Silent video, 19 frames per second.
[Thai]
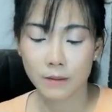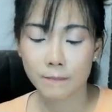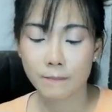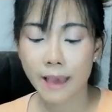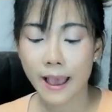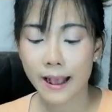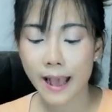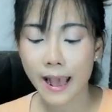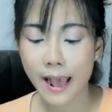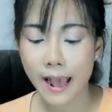แบ
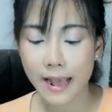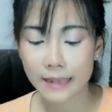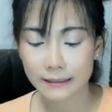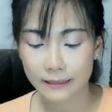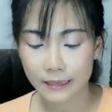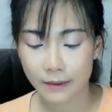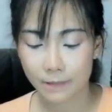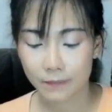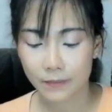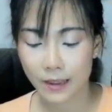งค์
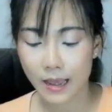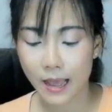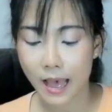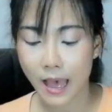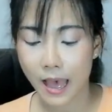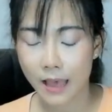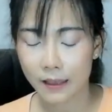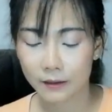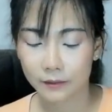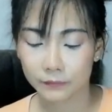50นะ
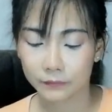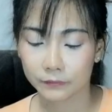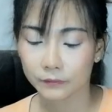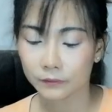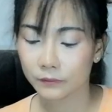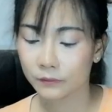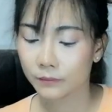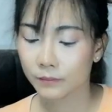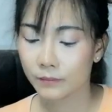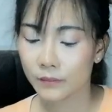คะ
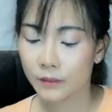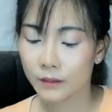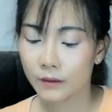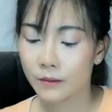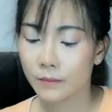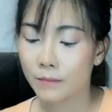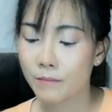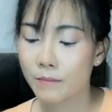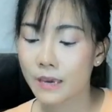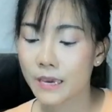
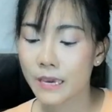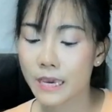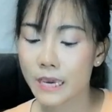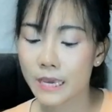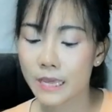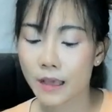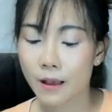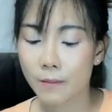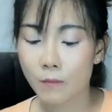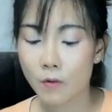มี
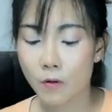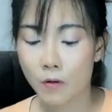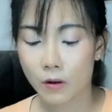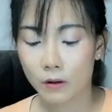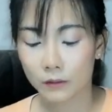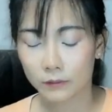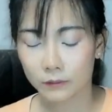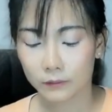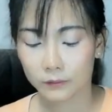ทั้งหมด